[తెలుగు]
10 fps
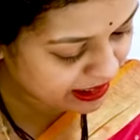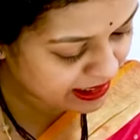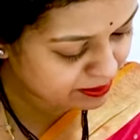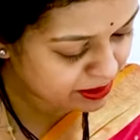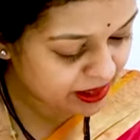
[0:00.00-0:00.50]

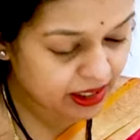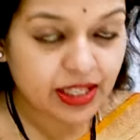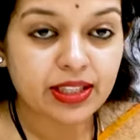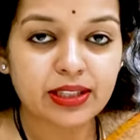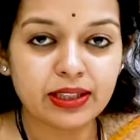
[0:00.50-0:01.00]
ఇది మన
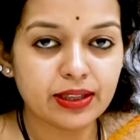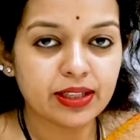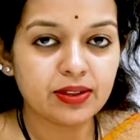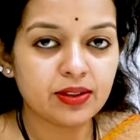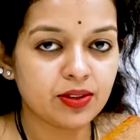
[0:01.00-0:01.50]
ఇయర్
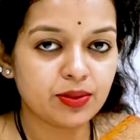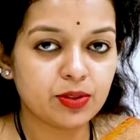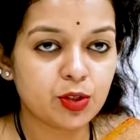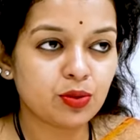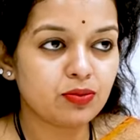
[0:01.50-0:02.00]
అండి
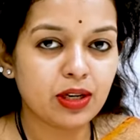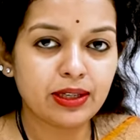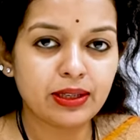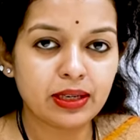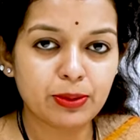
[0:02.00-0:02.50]
చొవ్వు
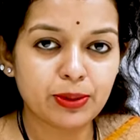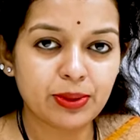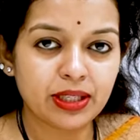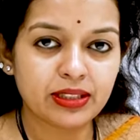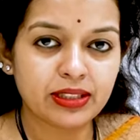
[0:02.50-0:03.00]
అంటాం
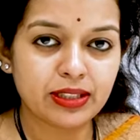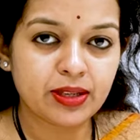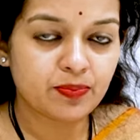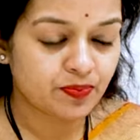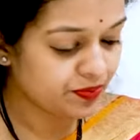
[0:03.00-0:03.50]
అనమాట
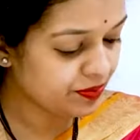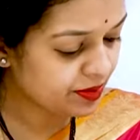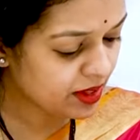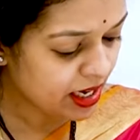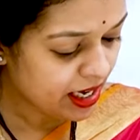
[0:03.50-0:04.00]
దీన్ని
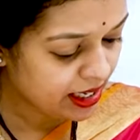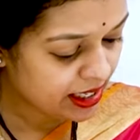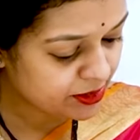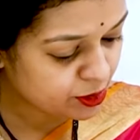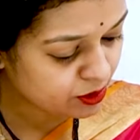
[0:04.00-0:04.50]

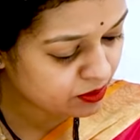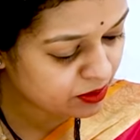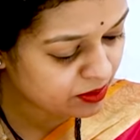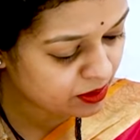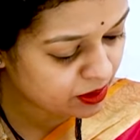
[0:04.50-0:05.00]
ఈ
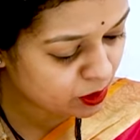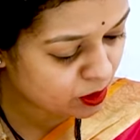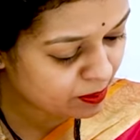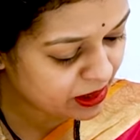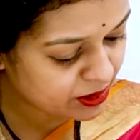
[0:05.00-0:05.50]
చెవు
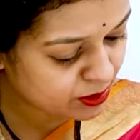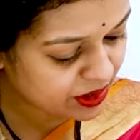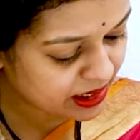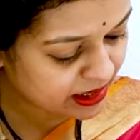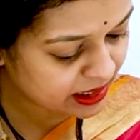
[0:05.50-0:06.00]
లోపల
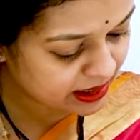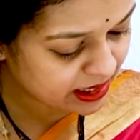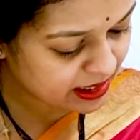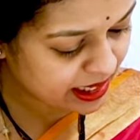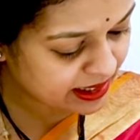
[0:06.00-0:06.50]
చూసినట్టుగా
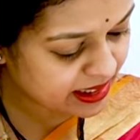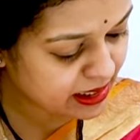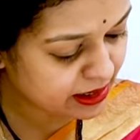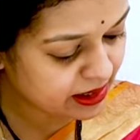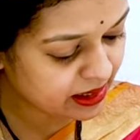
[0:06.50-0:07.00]
అయితే ఇది
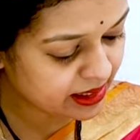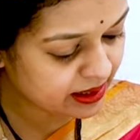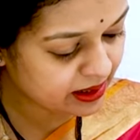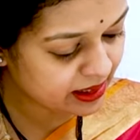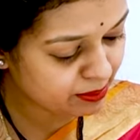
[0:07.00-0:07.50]
ఎక్స్టర్నల్
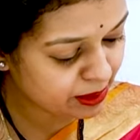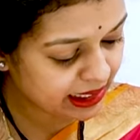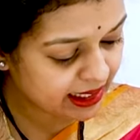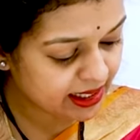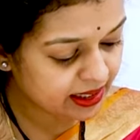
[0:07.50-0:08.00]
ఇయర్ ఇది
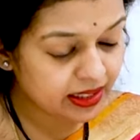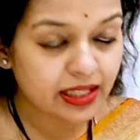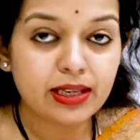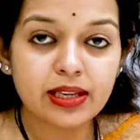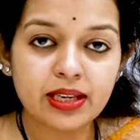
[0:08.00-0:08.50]
మిడిల్ ఇయర్ ఇది
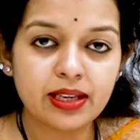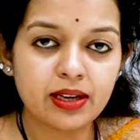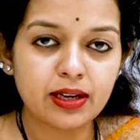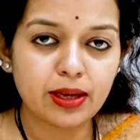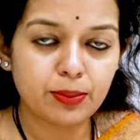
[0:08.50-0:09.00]
ఇన్నర్
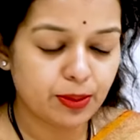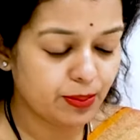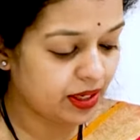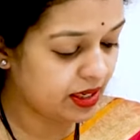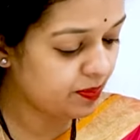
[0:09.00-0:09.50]
ఇయర్ అంటాం
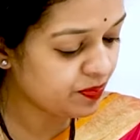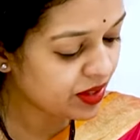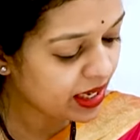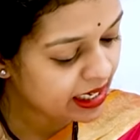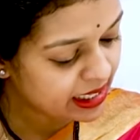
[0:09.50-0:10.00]
అనమాట
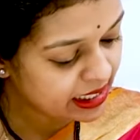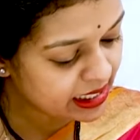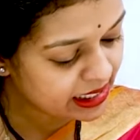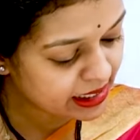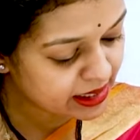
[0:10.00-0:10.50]
ఈ
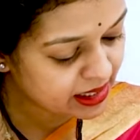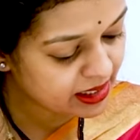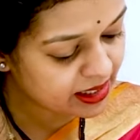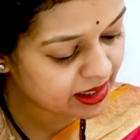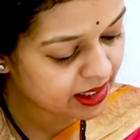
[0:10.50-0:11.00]
ఇన్నర్
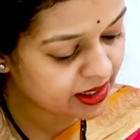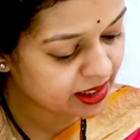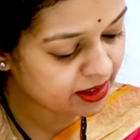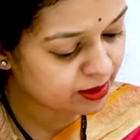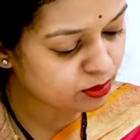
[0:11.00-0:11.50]
ఇయర్
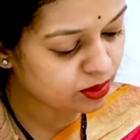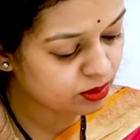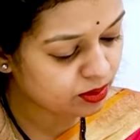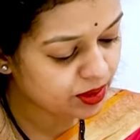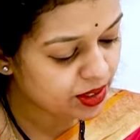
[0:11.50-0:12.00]
ఏదైతే
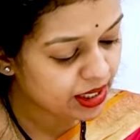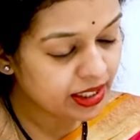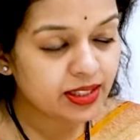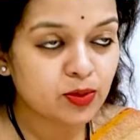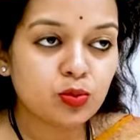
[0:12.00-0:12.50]
ఉందో
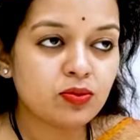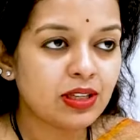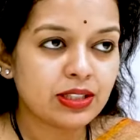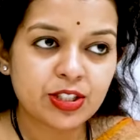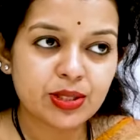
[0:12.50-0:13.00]
ఇది టూ
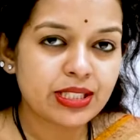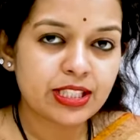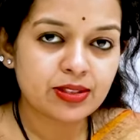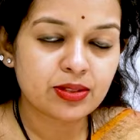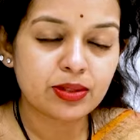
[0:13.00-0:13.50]
ఫంక్షన్స్
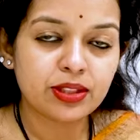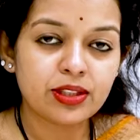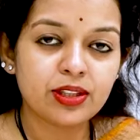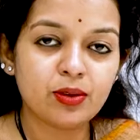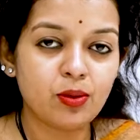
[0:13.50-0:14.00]

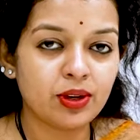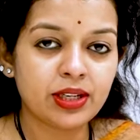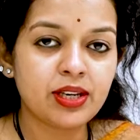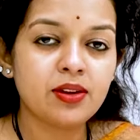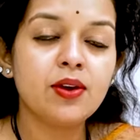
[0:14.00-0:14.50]
చేస్తుందండి ఒకటి